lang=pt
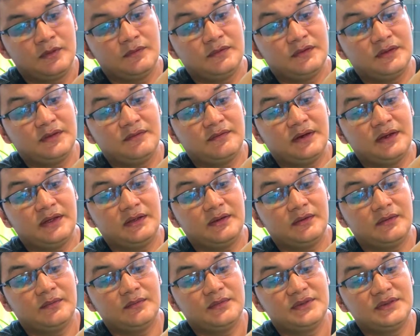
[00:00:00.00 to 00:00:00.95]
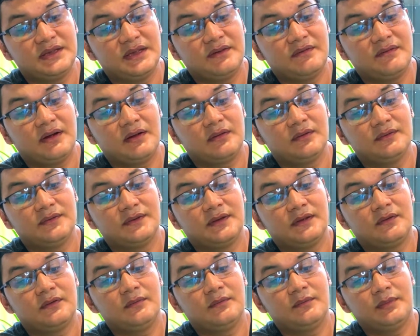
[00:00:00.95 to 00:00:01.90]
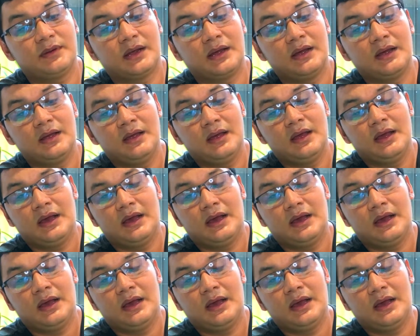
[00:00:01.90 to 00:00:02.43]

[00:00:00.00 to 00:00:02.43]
você vai observar quando você comprar,